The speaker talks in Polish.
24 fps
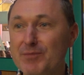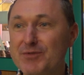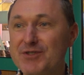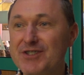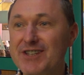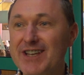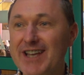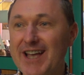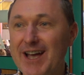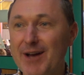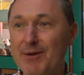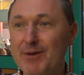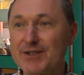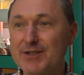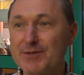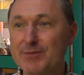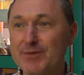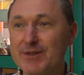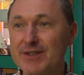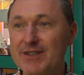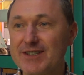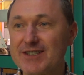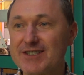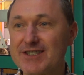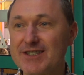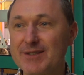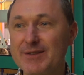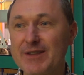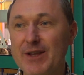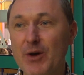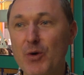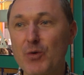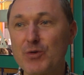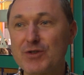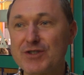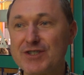przyjechała, żeby jeszcze
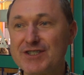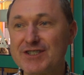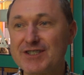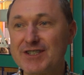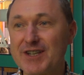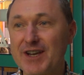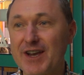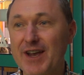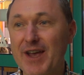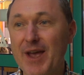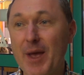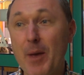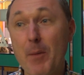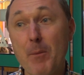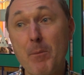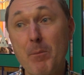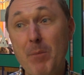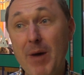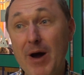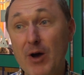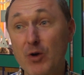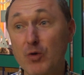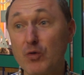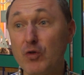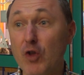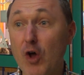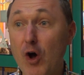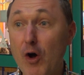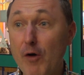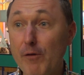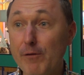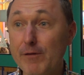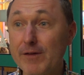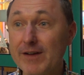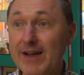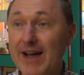nauczyć się paru
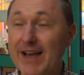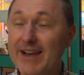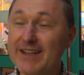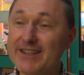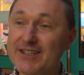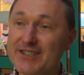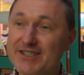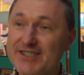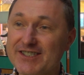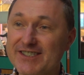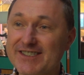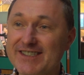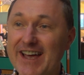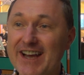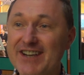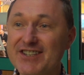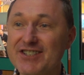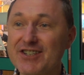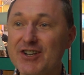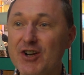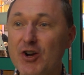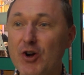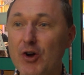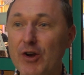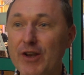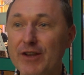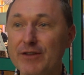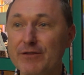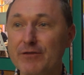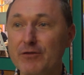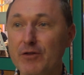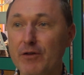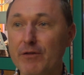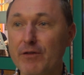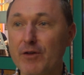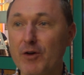nowych, ale też starszych kolęd
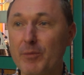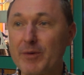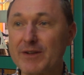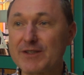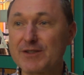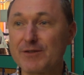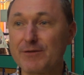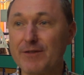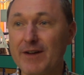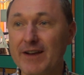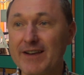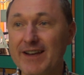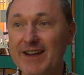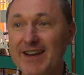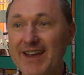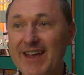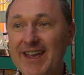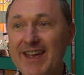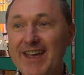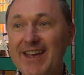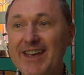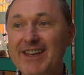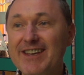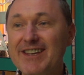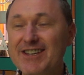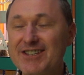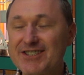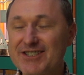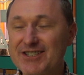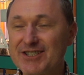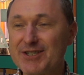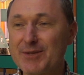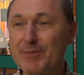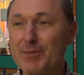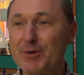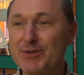w nowych opracowaniach i
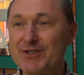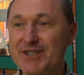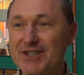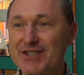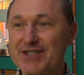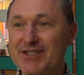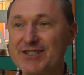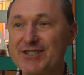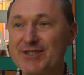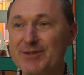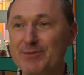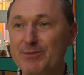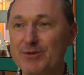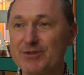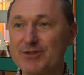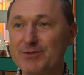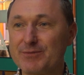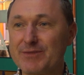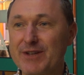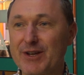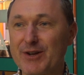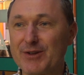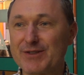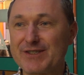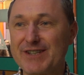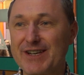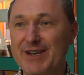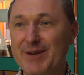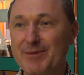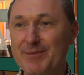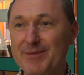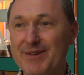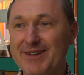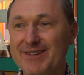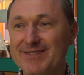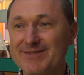jeszcze się pocieszyć tym Bożym
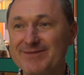Narodzeniem